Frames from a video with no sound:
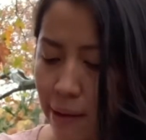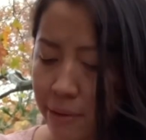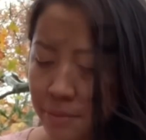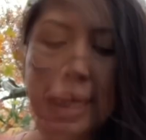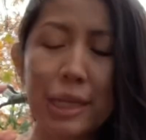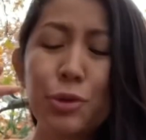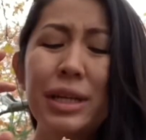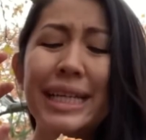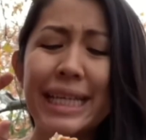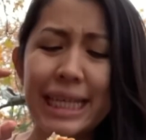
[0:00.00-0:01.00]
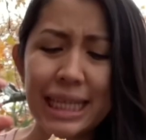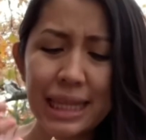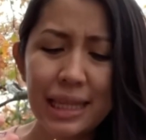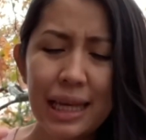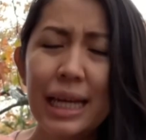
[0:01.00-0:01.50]
ini tuh legit
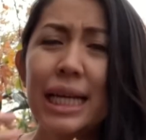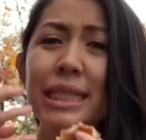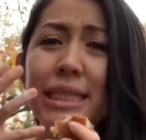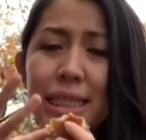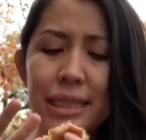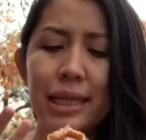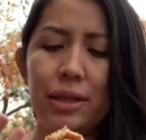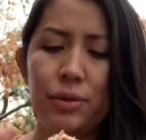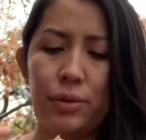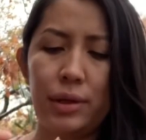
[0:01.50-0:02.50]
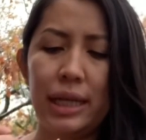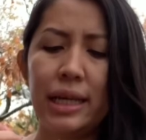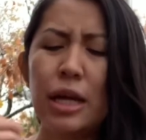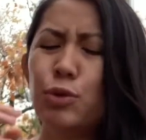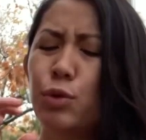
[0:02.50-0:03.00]
nyes gitu di
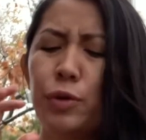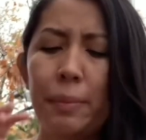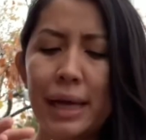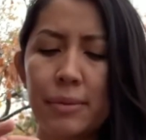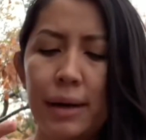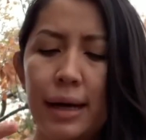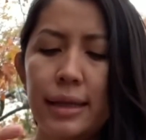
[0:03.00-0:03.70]
lidah tuh lumer banget